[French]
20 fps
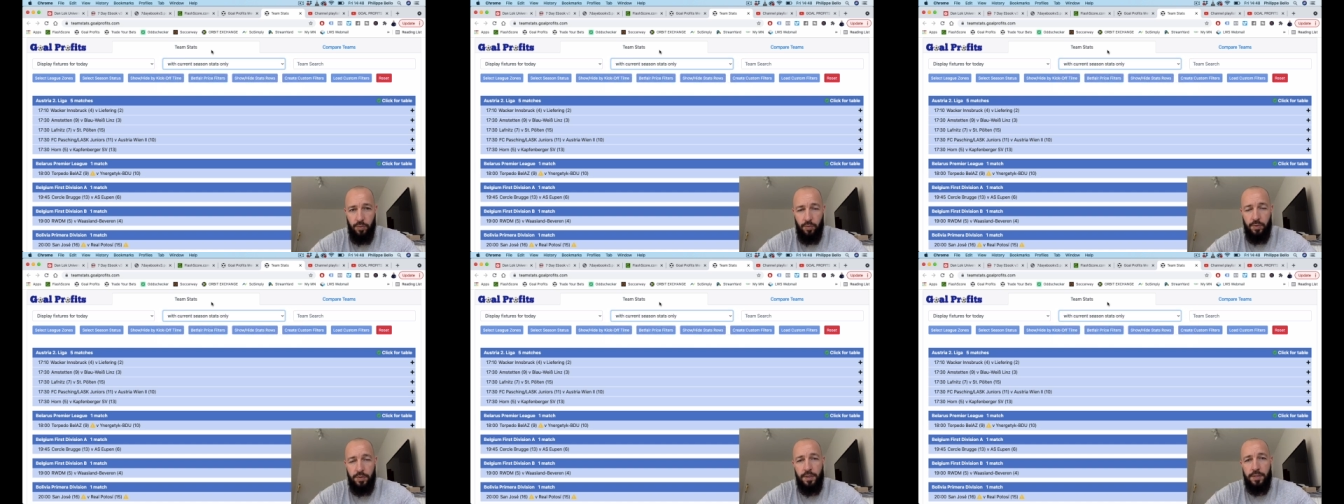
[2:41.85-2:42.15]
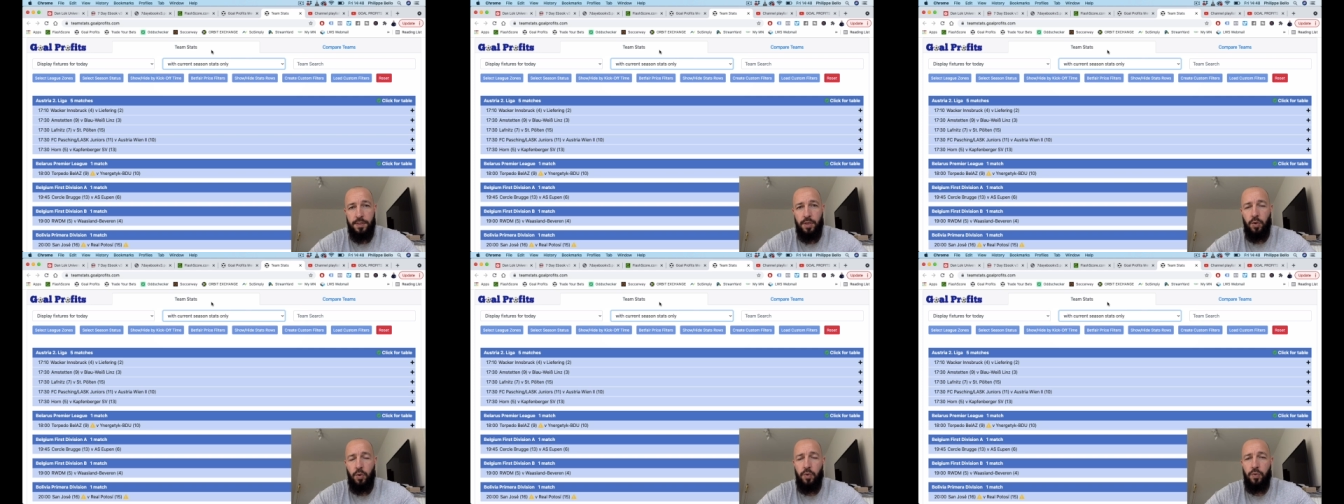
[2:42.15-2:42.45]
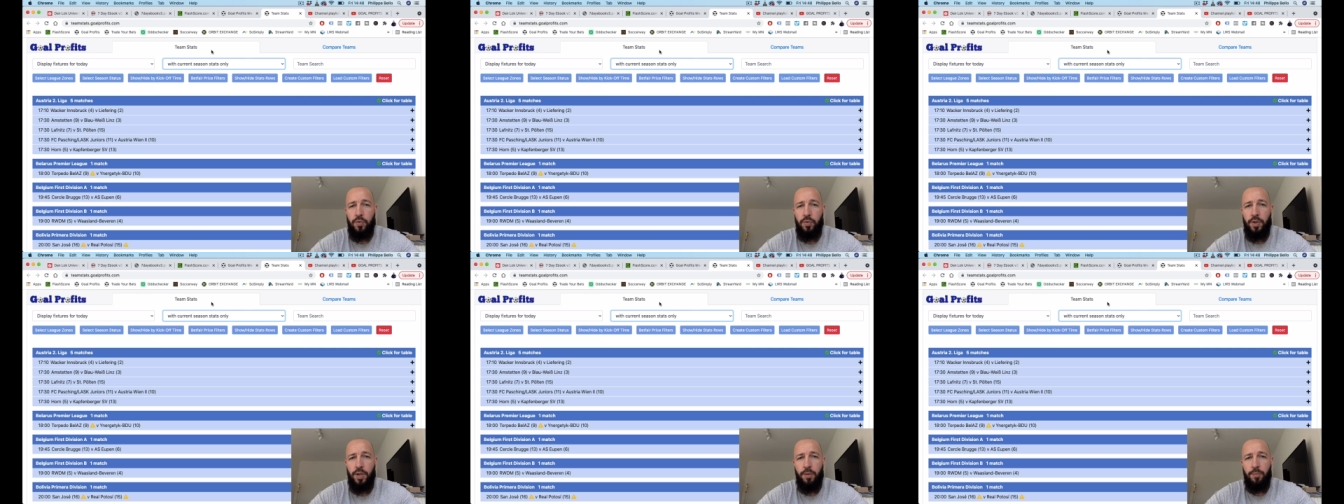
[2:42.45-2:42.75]
Donc ça, c'est
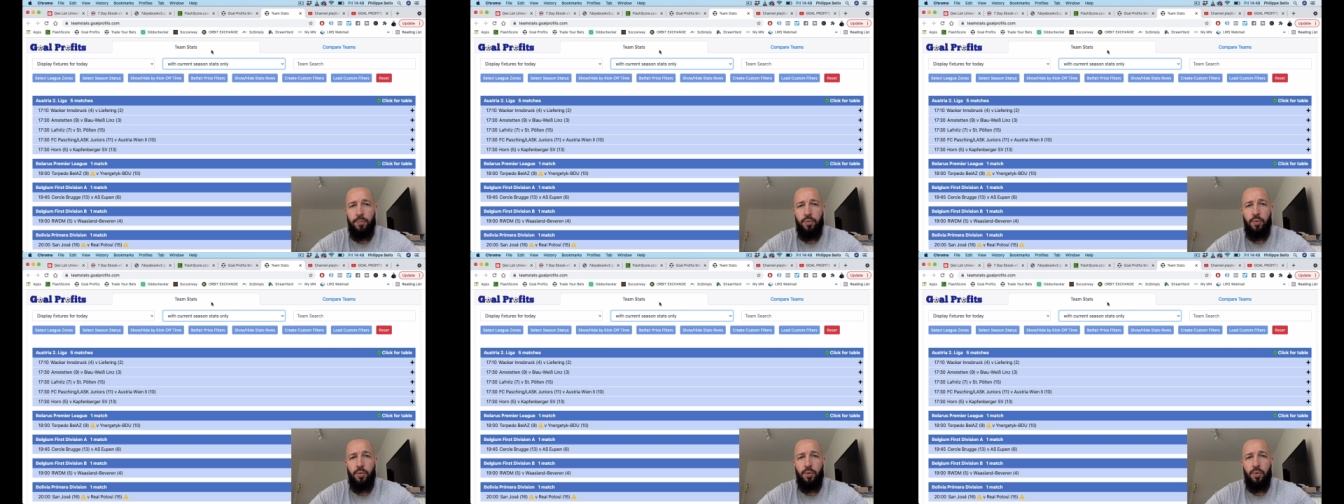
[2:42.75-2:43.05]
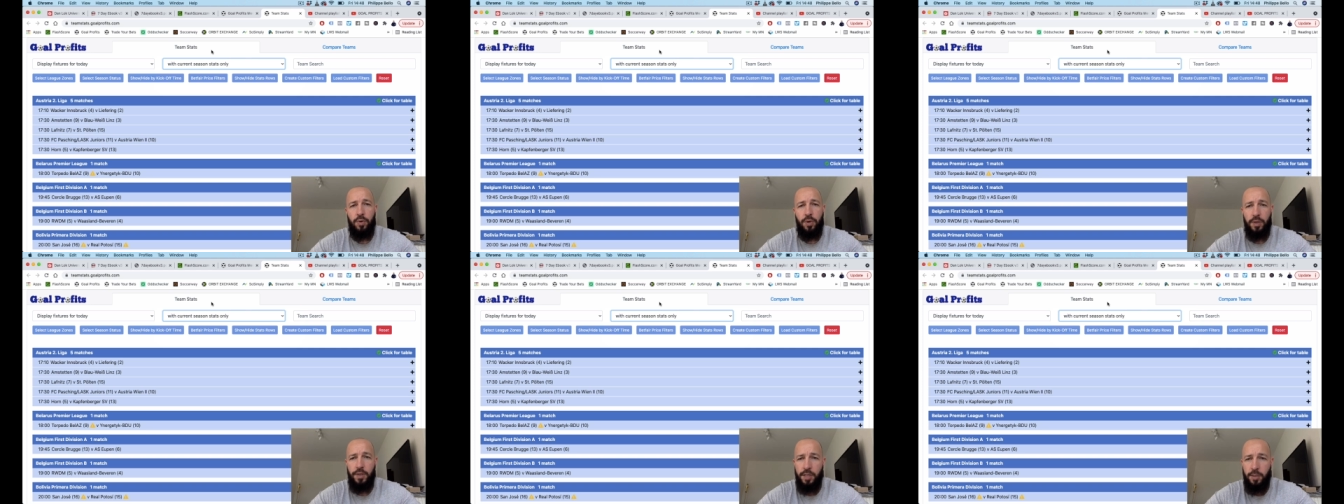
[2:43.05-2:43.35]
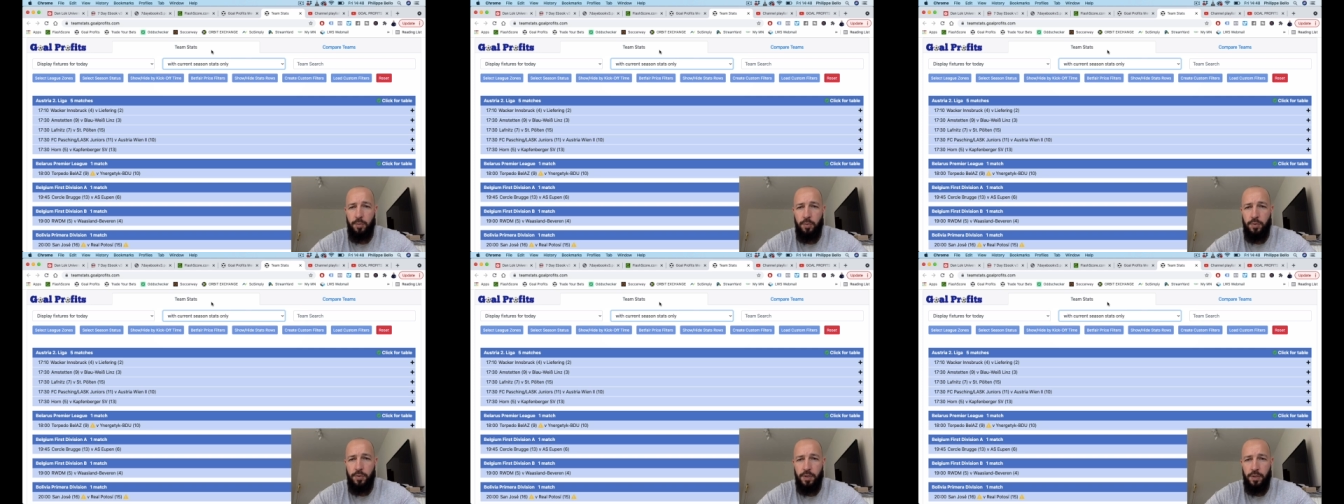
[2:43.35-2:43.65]
utile pour les
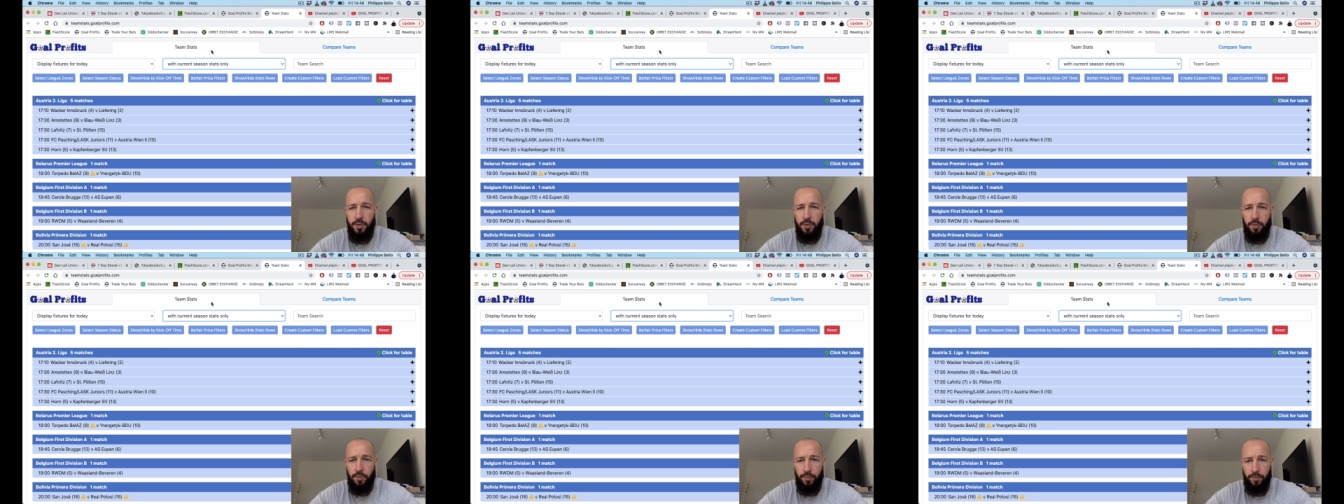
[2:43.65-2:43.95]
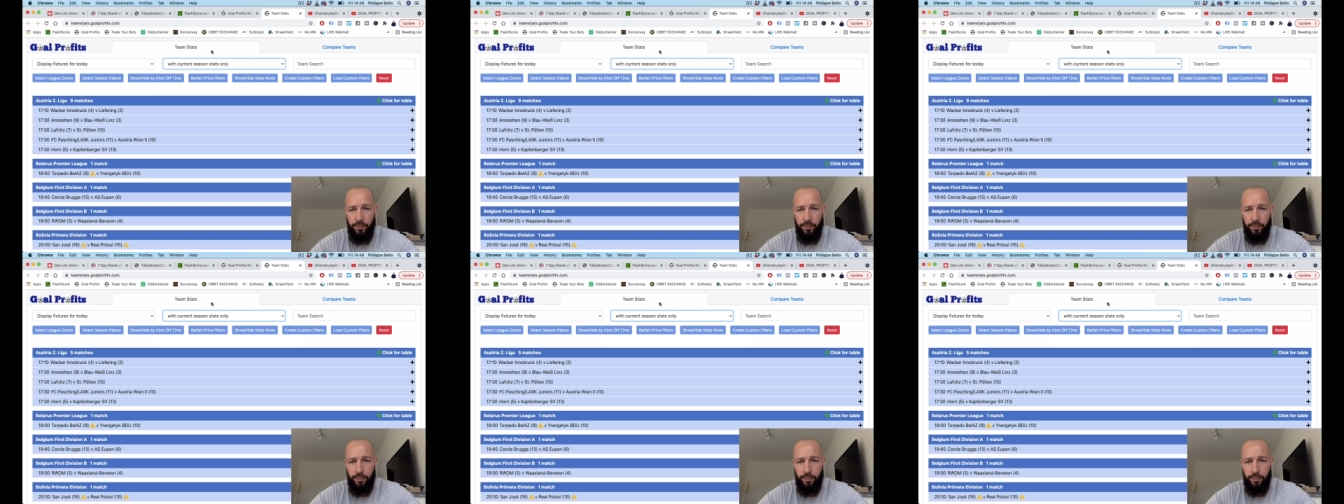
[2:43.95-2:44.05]
débuts de saison.